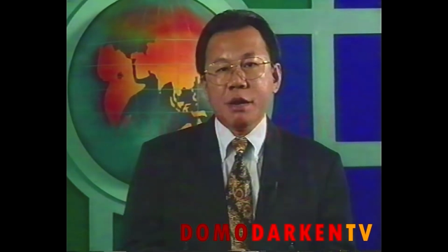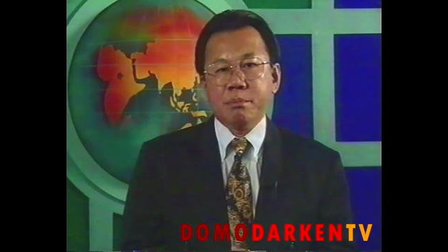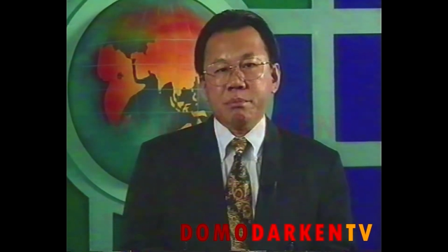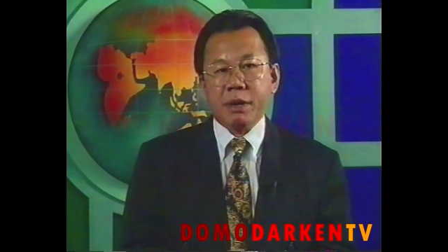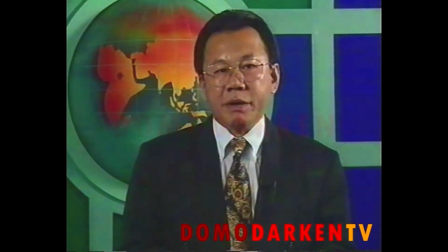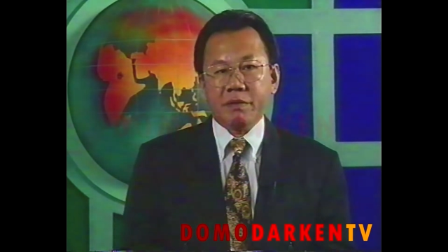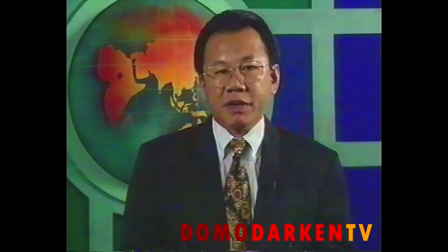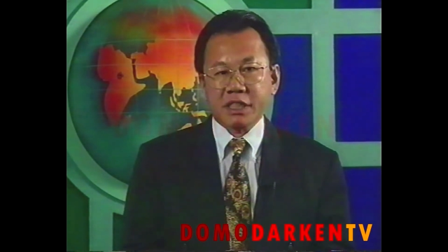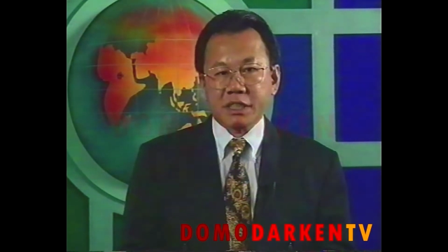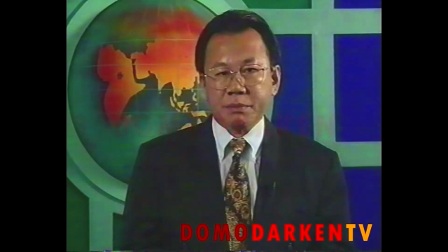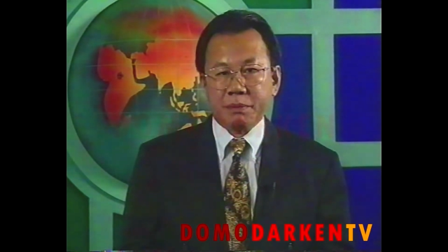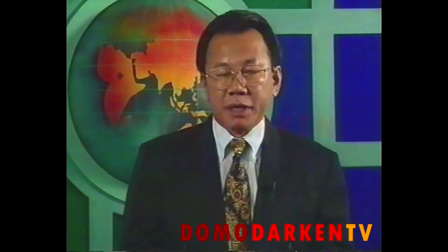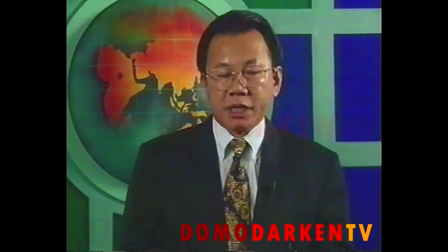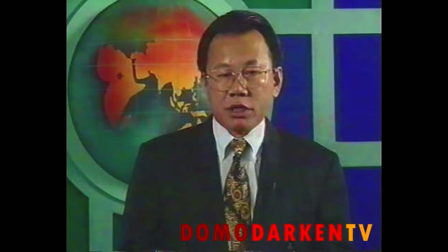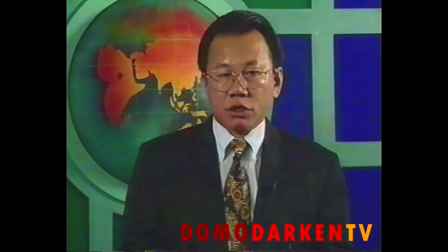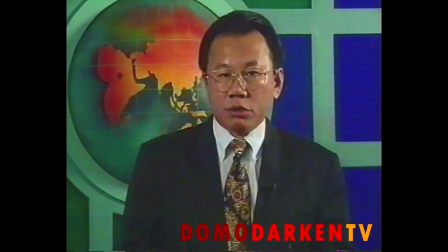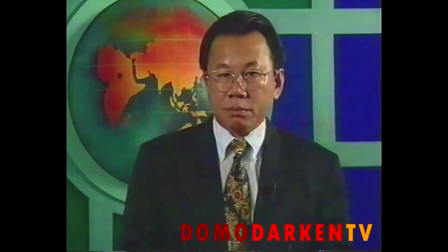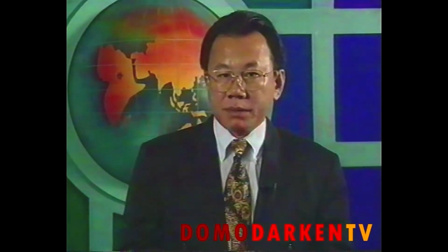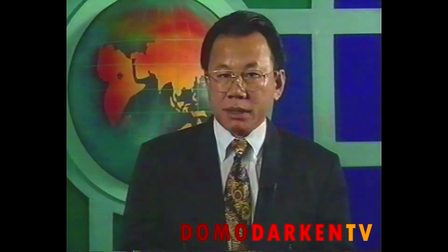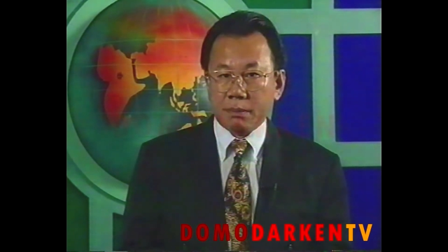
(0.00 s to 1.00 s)
ไม่ว่าจะเป็น
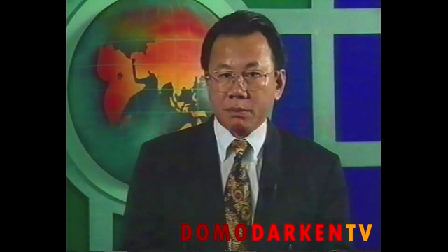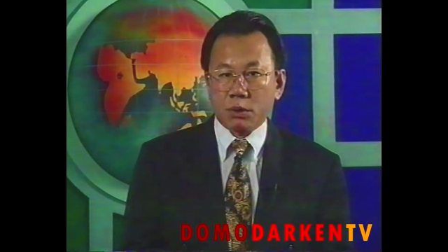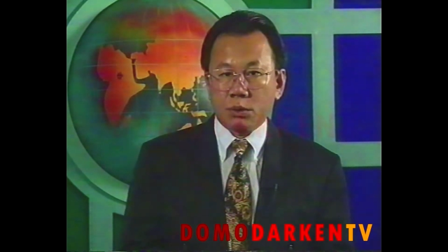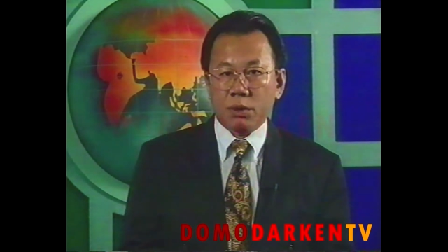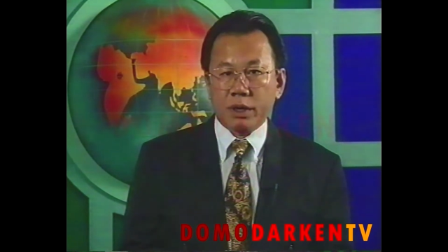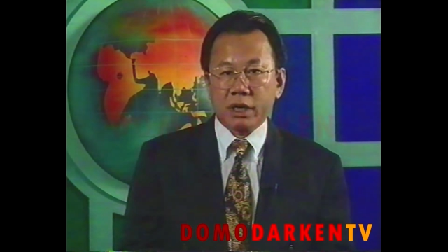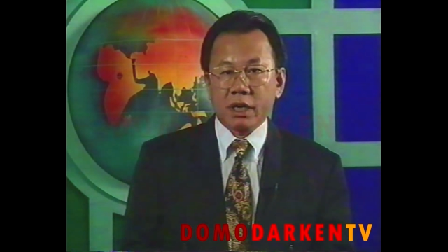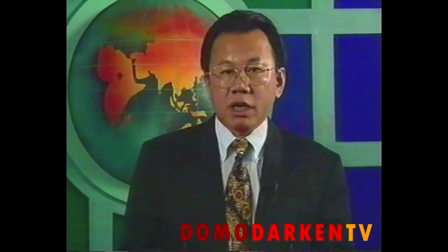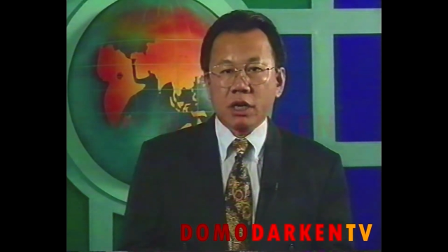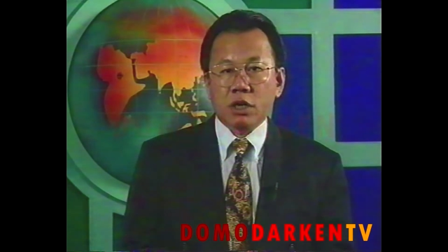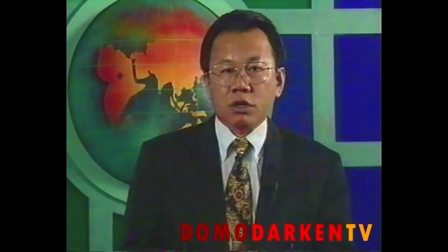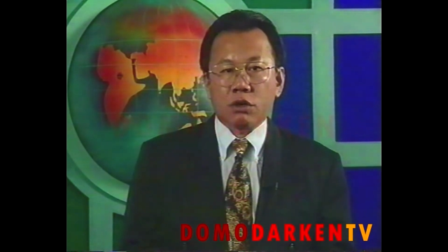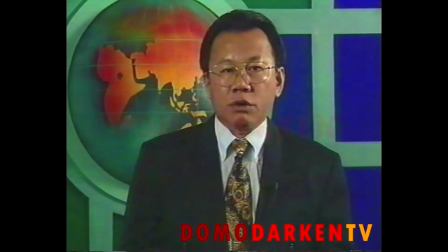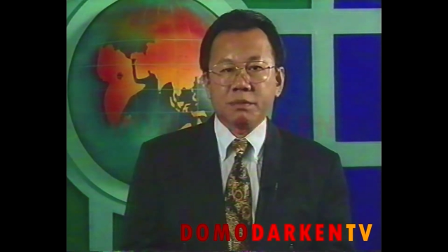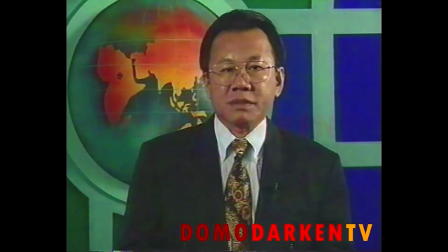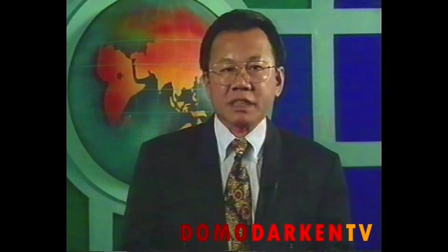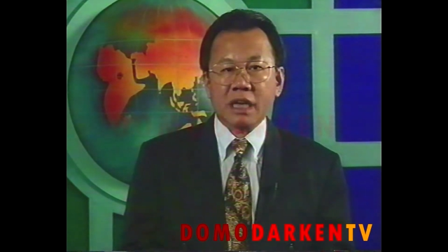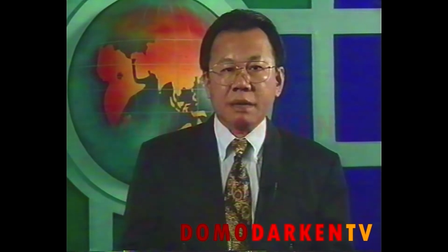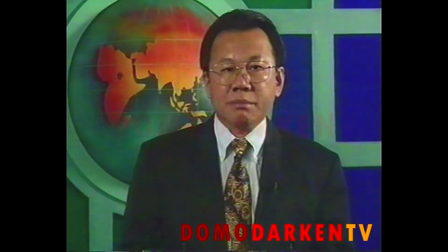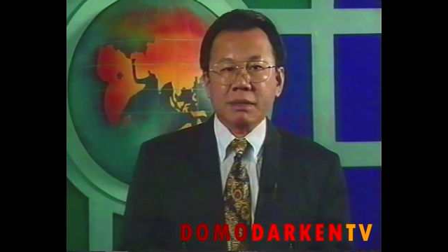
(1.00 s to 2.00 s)
กรมตำรวจกรม
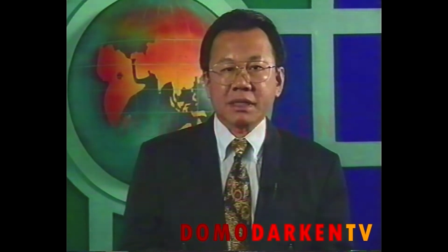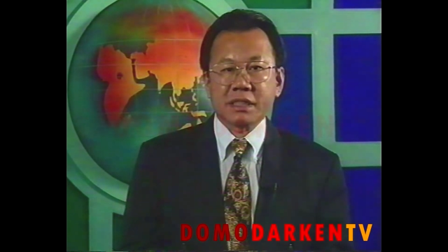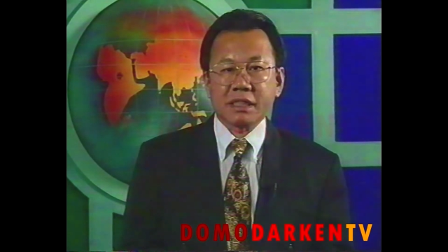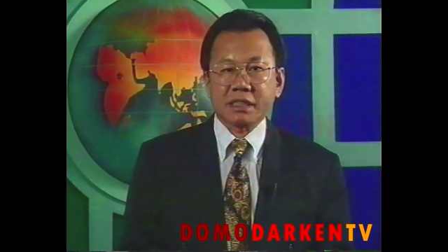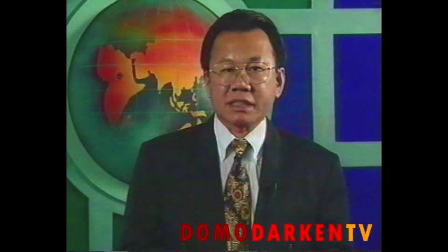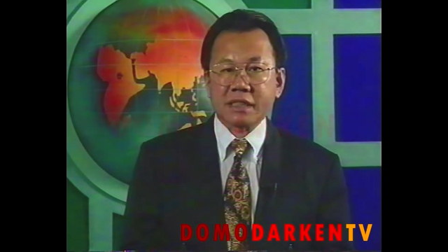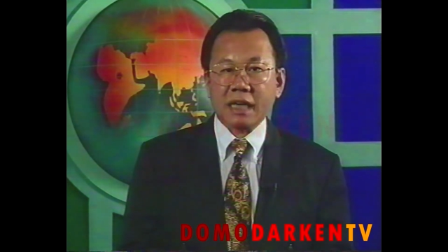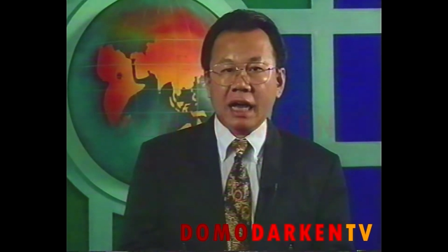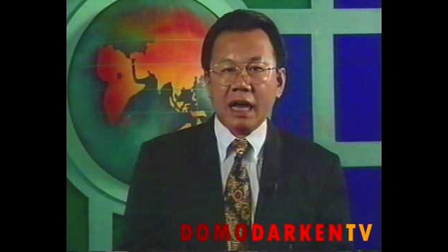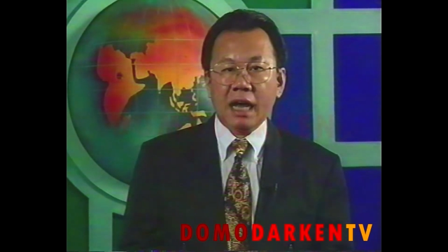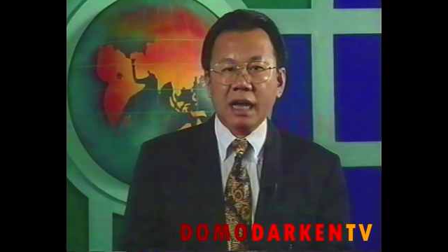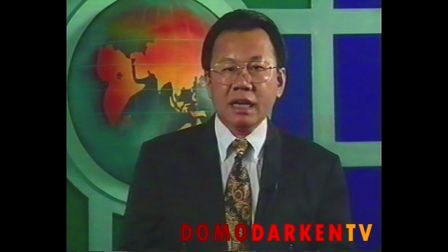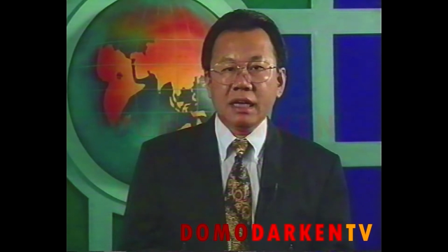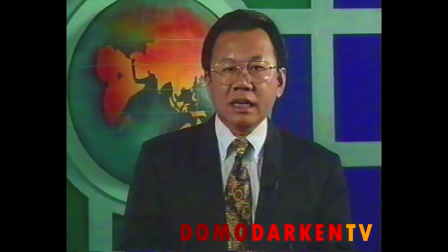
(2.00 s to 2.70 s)
สามัญศึกษา